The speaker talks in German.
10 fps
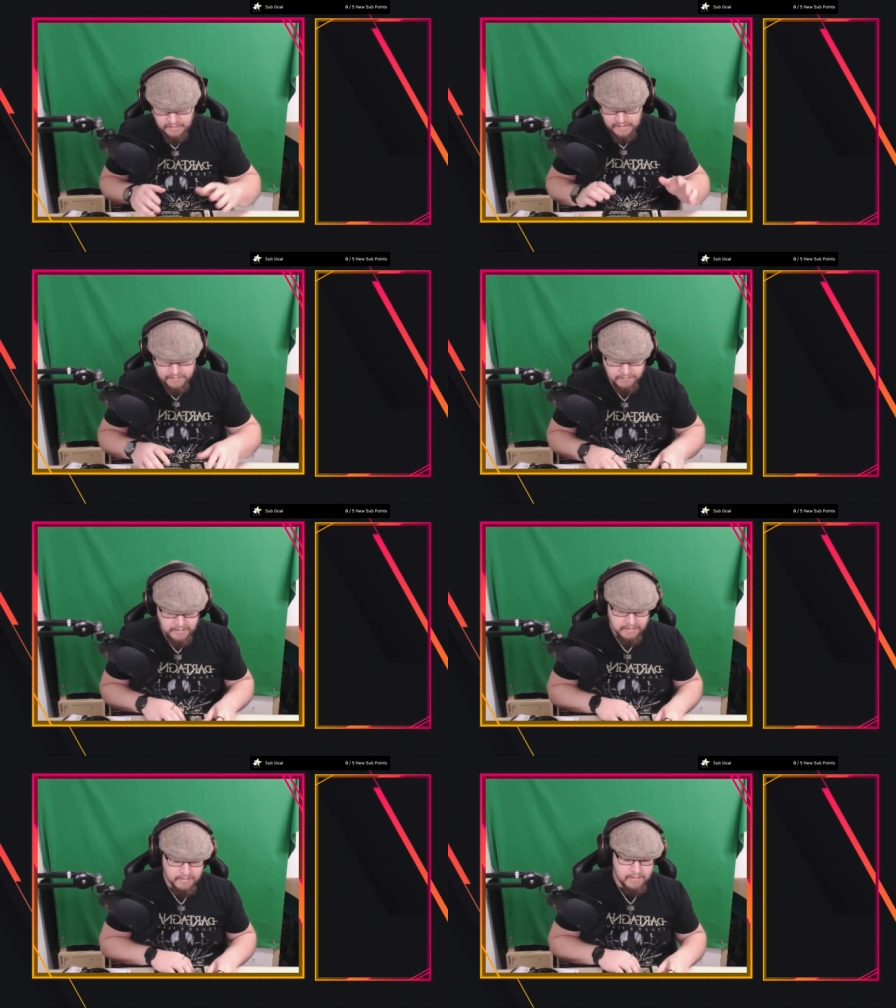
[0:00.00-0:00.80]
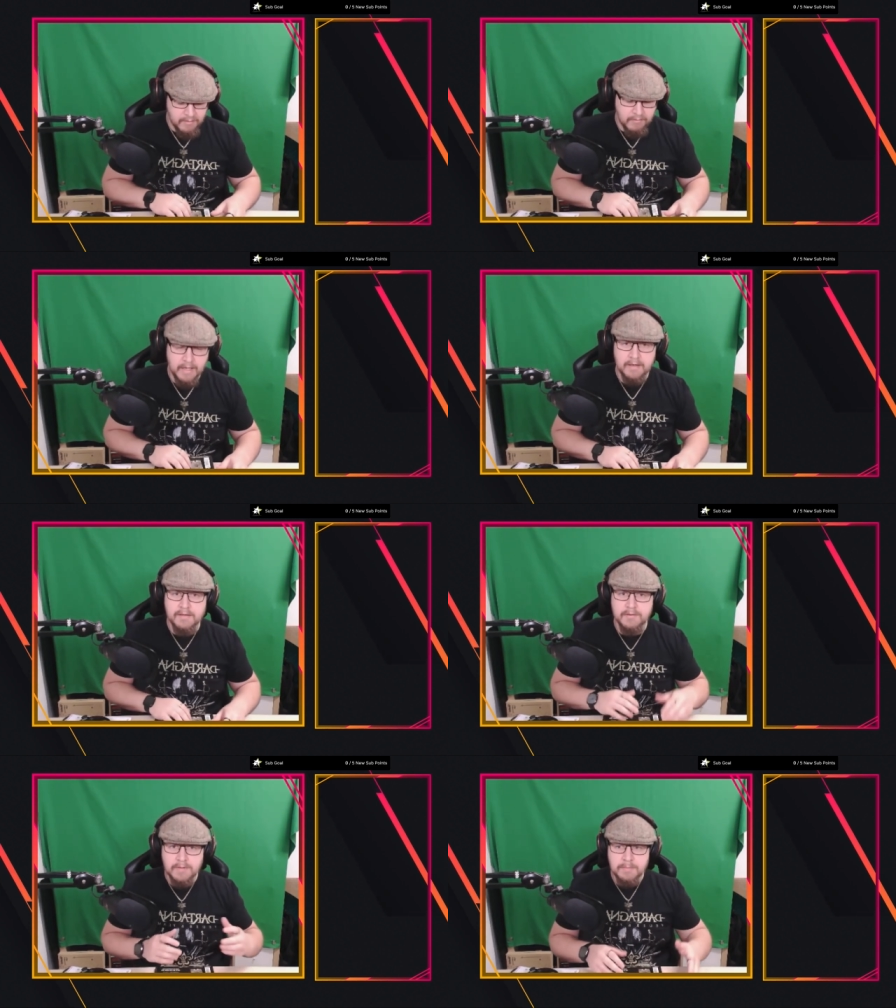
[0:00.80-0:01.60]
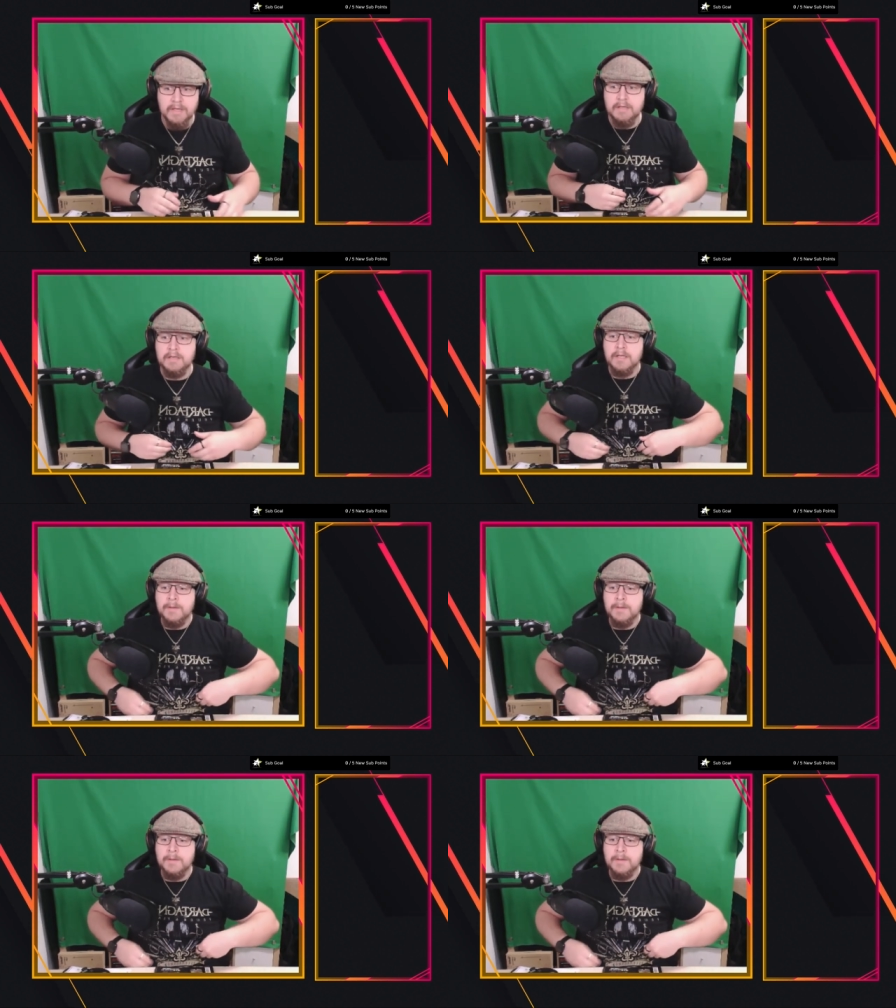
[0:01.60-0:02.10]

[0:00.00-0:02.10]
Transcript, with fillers: Elden Ring Run streamen